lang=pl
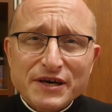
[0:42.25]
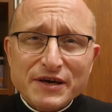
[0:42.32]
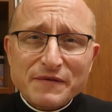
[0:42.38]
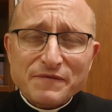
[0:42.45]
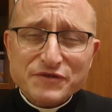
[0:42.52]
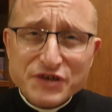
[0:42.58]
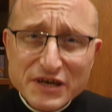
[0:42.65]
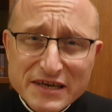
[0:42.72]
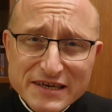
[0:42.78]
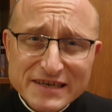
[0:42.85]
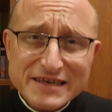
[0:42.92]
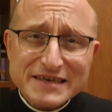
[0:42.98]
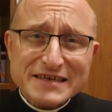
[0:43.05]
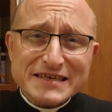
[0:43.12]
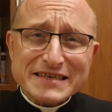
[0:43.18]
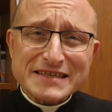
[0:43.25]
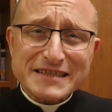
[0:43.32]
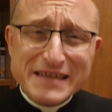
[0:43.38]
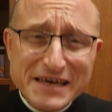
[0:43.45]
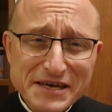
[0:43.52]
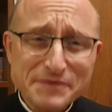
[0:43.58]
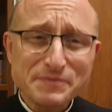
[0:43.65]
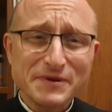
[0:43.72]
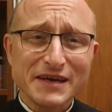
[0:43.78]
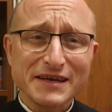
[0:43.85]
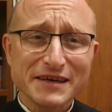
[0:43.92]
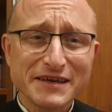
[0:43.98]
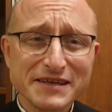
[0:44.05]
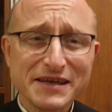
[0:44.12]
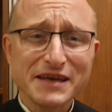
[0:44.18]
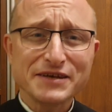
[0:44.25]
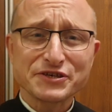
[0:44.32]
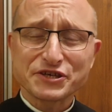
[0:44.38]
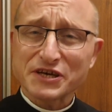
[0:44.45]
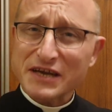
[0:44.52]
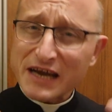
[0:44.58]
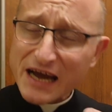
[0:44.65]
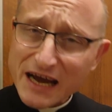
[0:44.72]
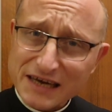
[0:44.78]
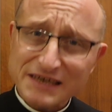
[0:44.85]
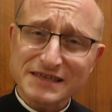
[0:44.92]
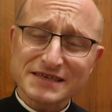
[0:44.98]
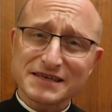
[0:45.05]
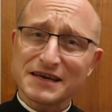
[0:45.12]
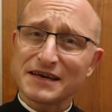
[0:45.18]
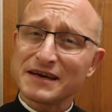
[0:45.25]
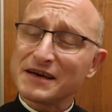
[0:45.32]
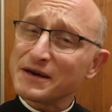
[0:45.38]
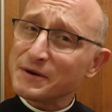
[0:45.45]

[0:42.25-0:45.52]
wszelkie najpiękniejsze reakcje,